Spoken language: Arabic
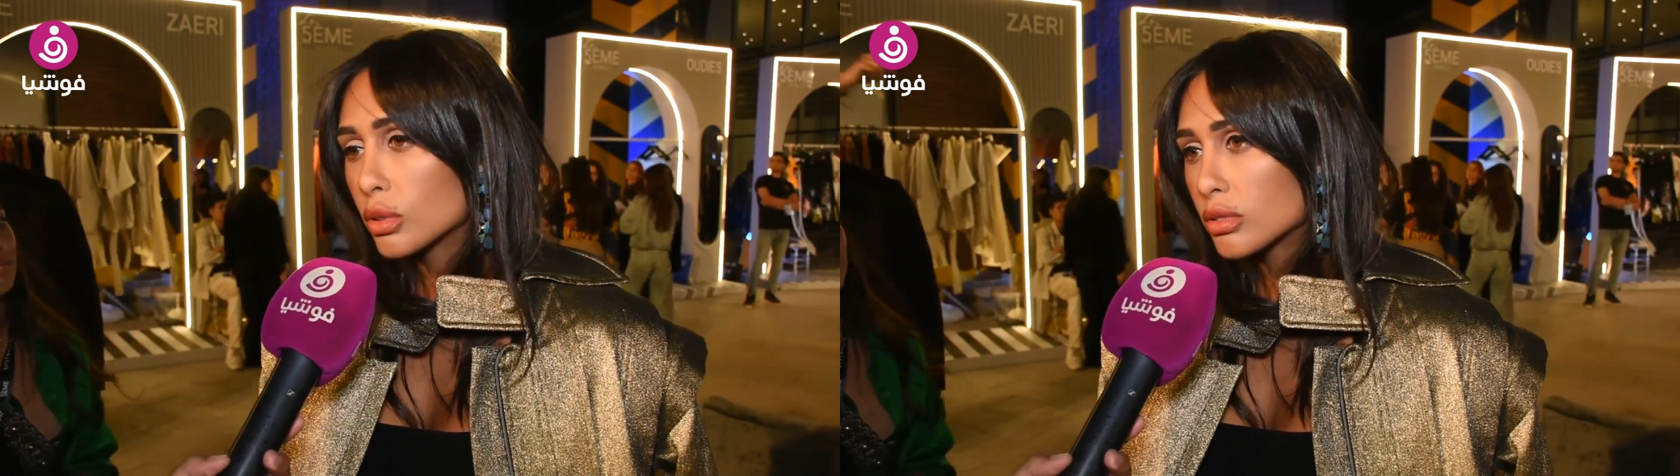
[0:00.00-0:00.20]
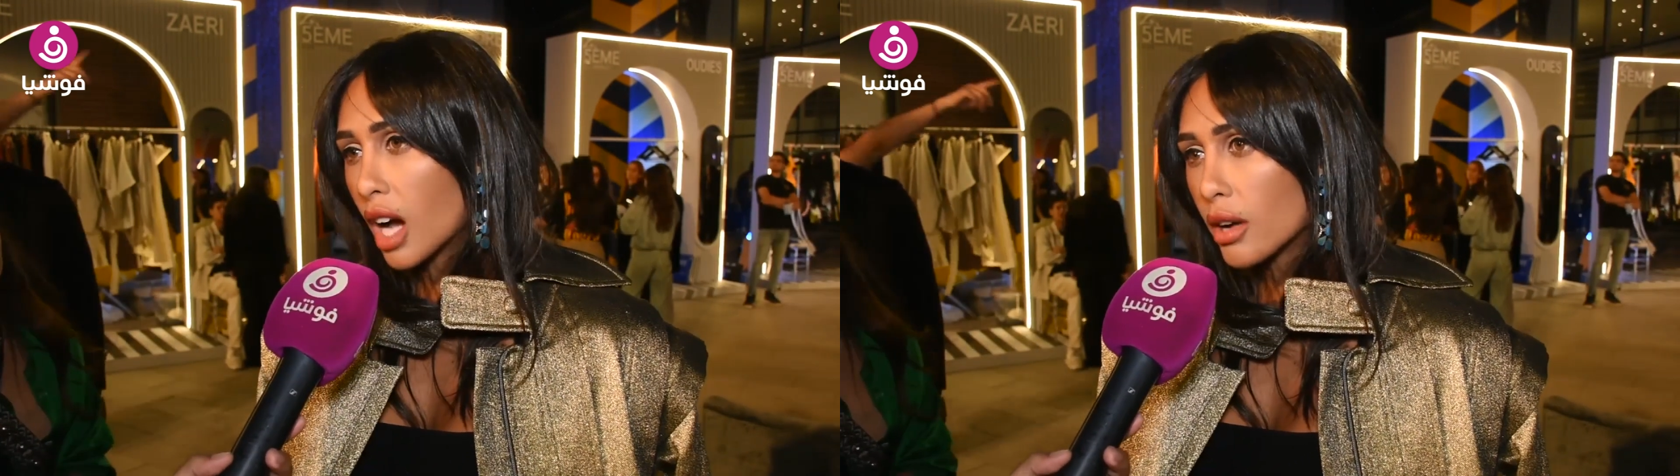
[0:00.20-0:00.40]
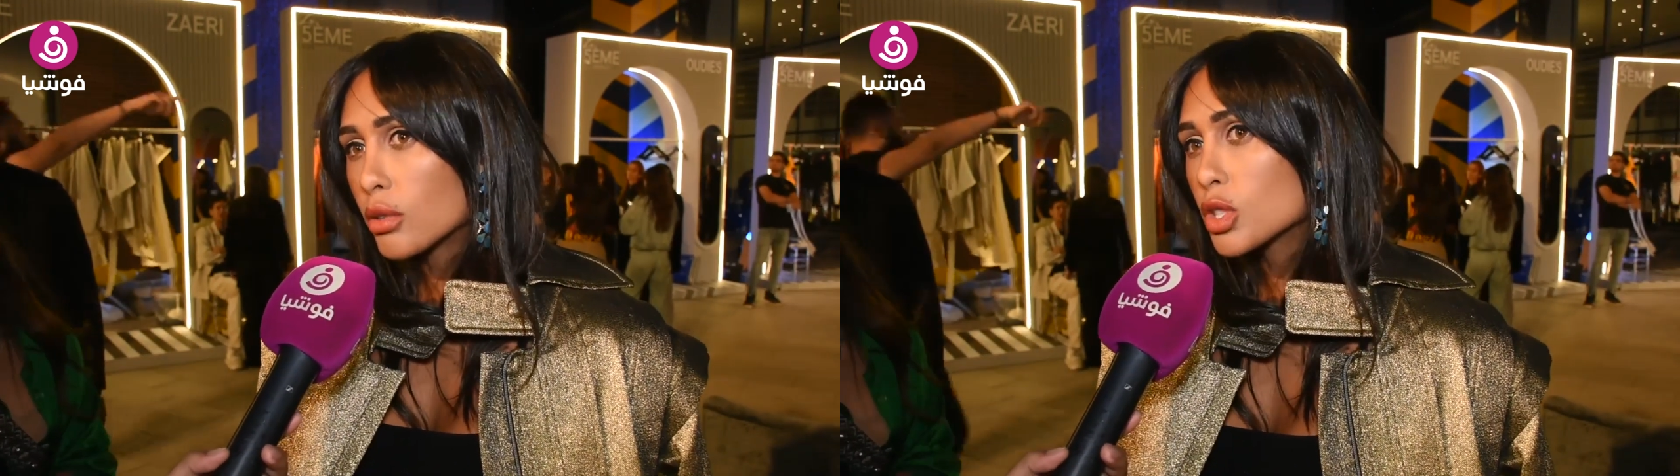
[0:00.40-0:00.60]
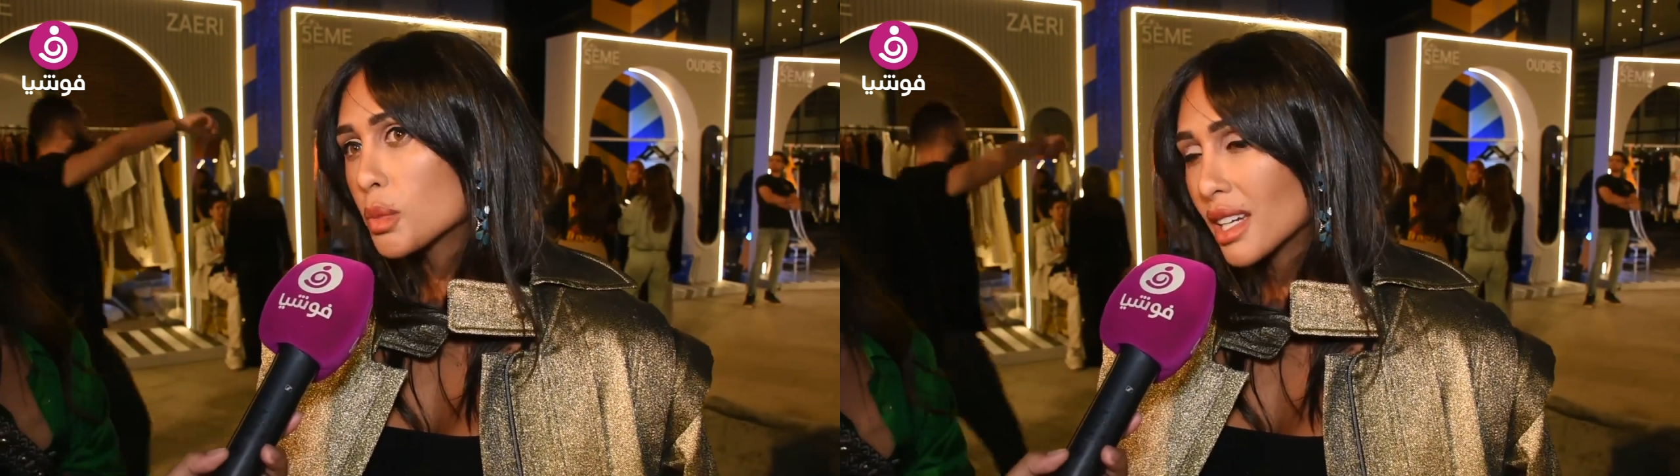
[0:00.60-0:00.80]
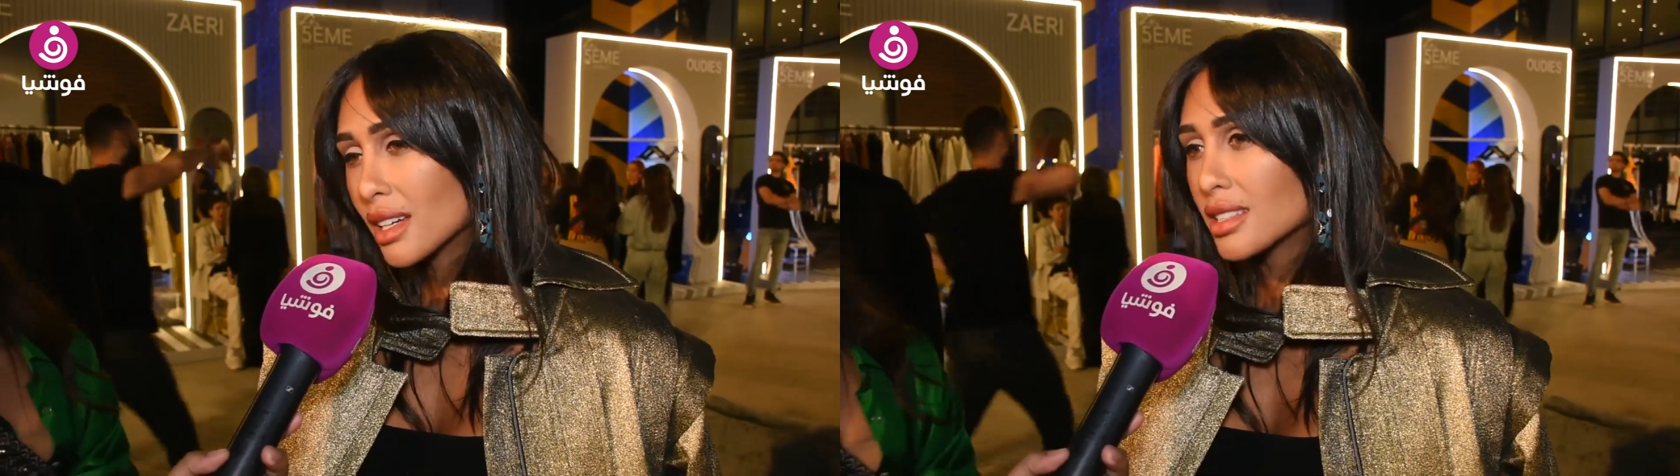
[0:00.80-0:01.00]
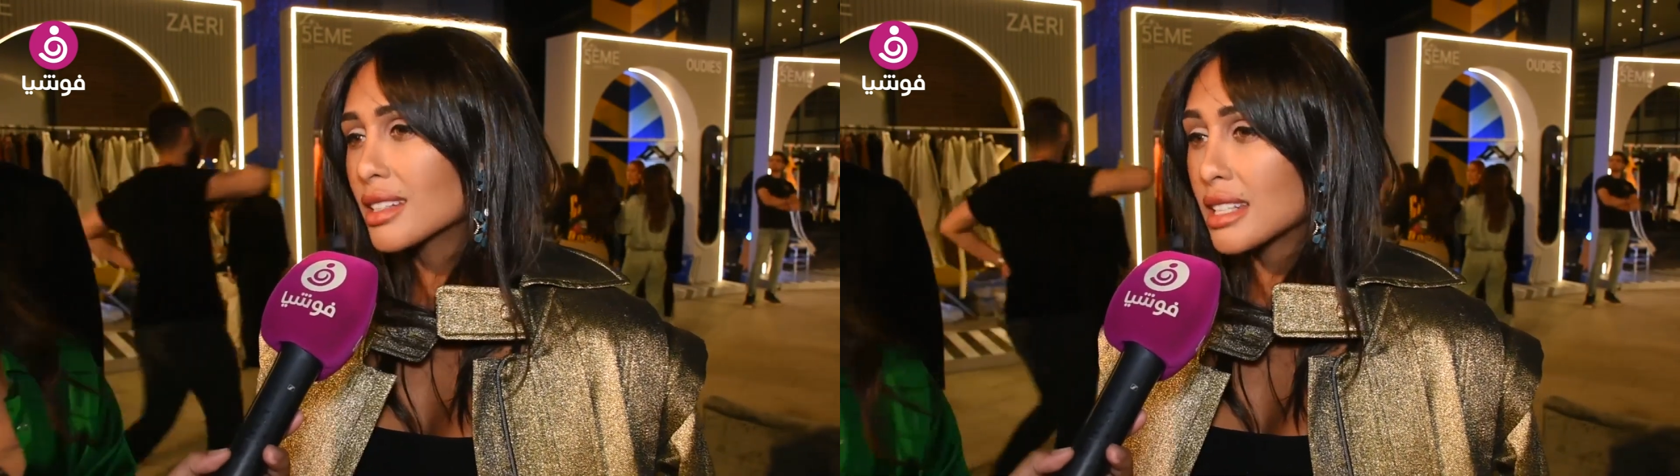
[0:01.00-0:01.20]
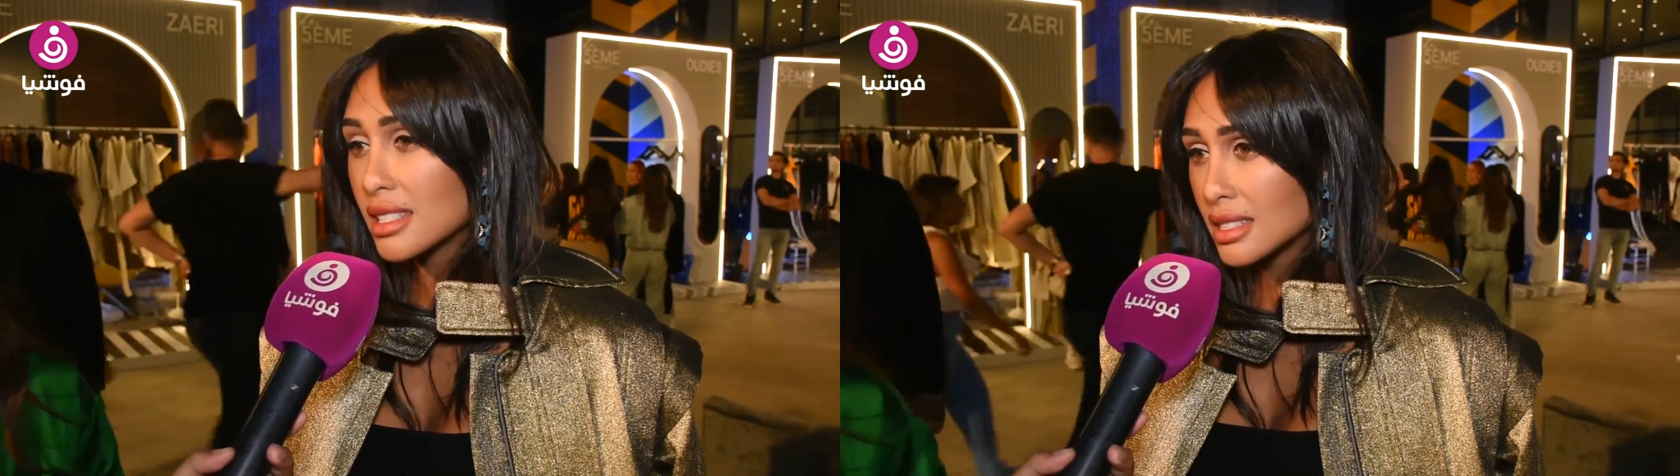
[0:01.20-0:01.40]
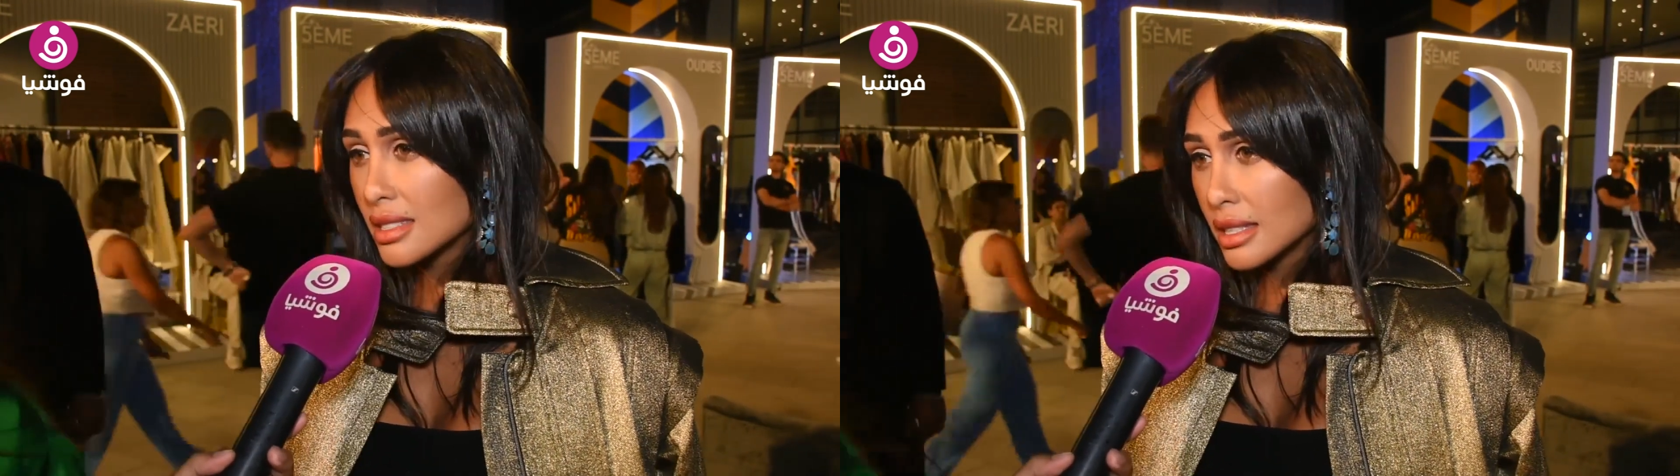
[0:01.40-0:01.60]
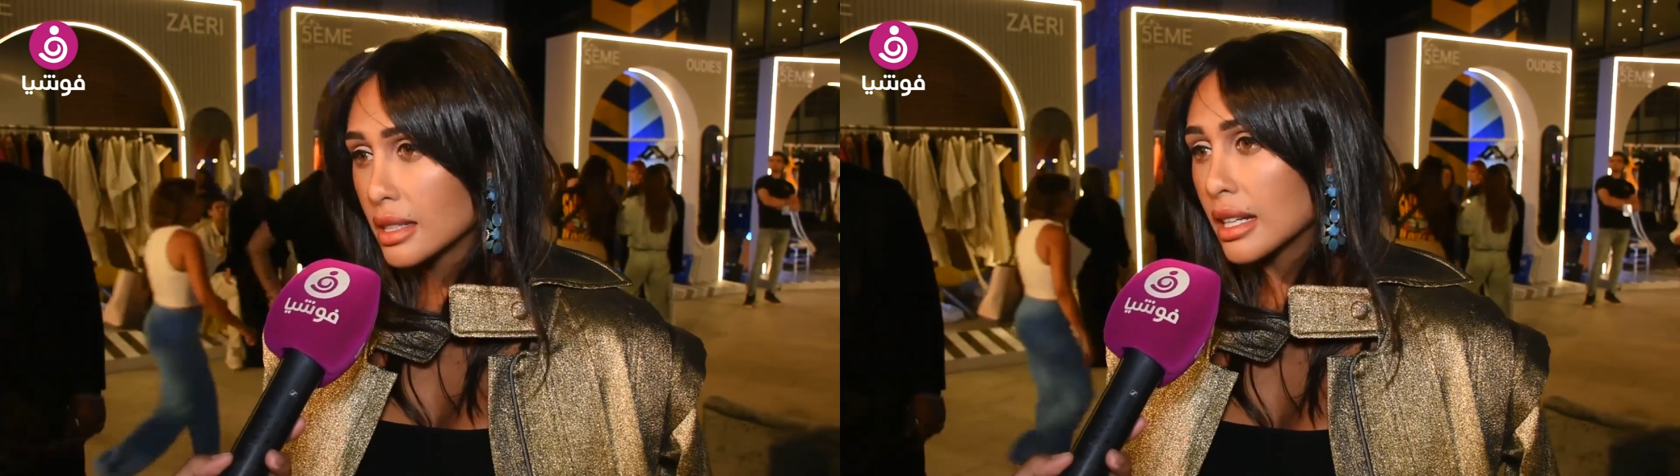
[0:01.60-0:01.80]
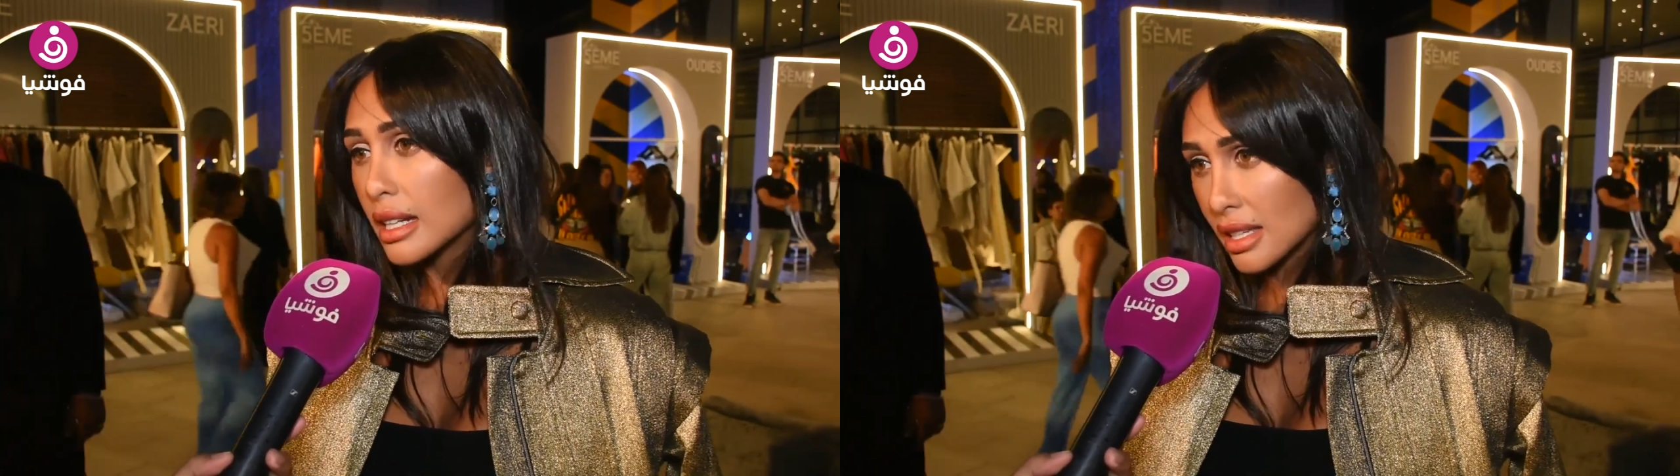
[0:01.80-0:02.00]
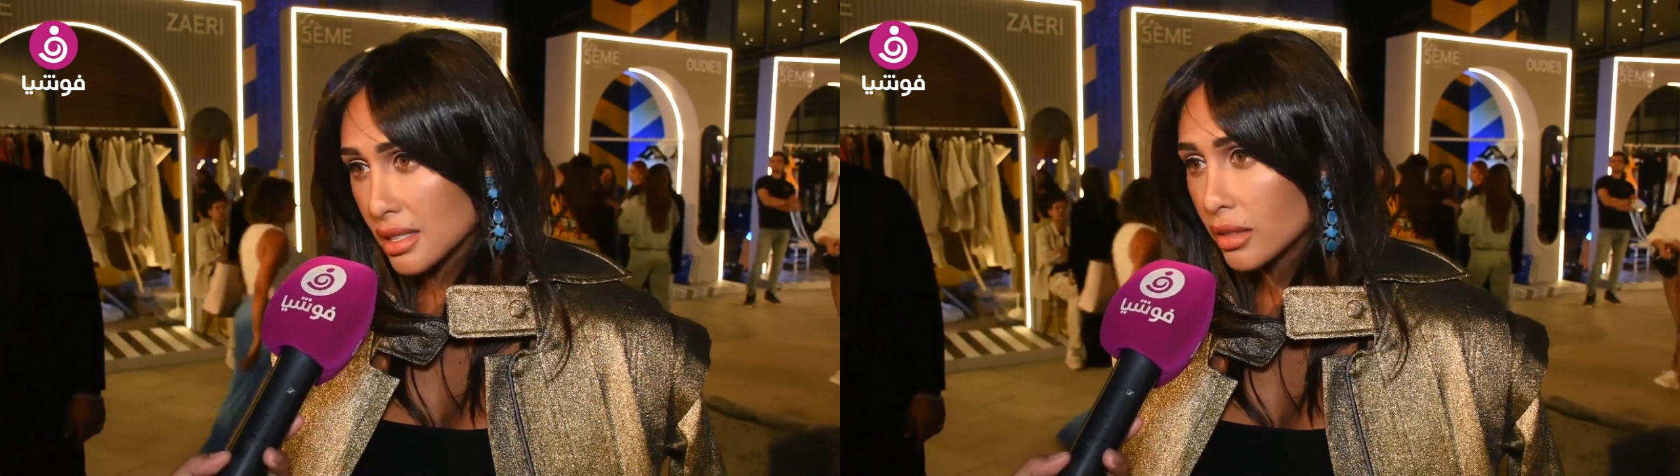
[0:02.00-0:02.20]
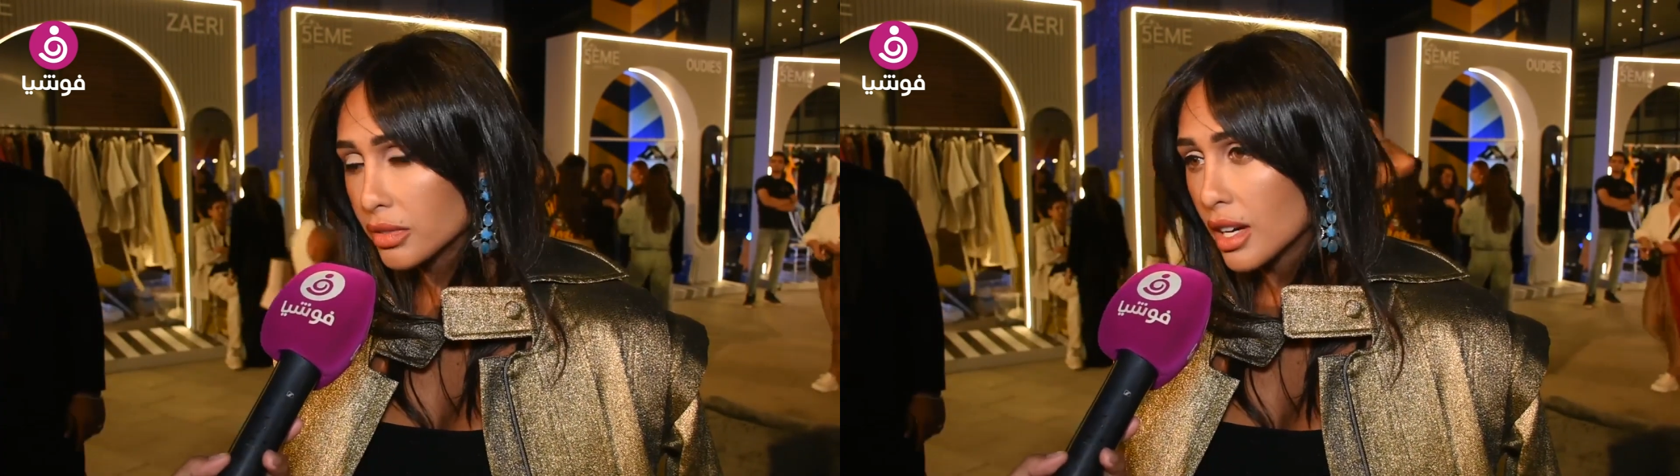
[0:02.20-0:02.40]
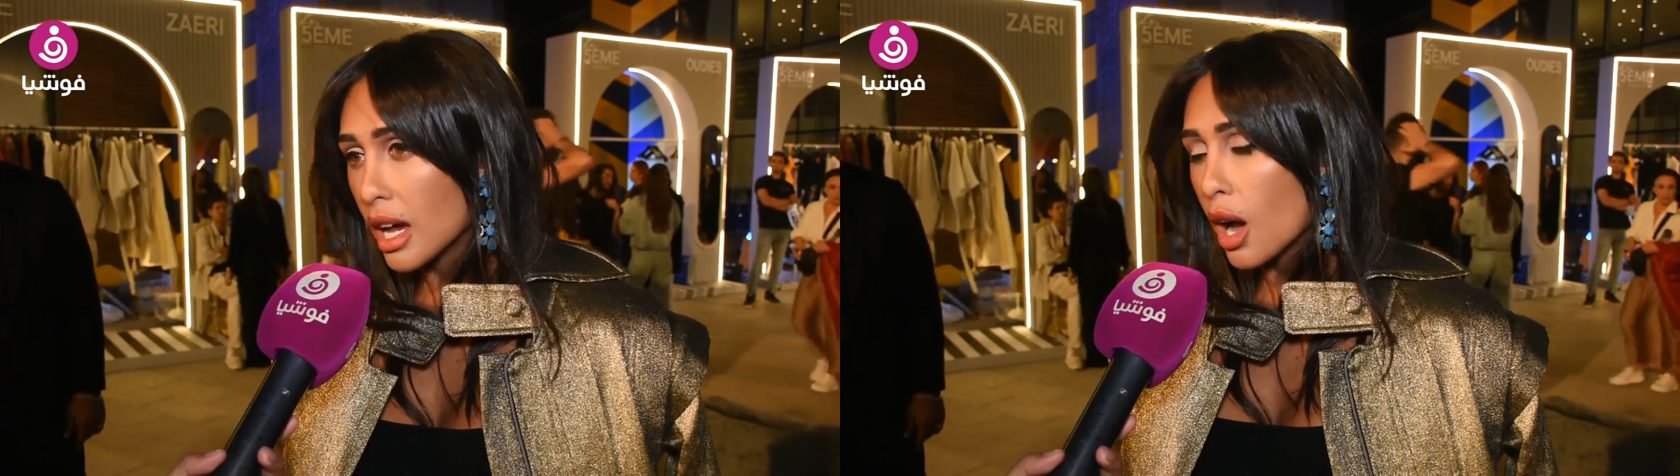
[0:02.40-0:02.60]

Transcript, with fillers: التحرش بيحصل لناس كتير للاسف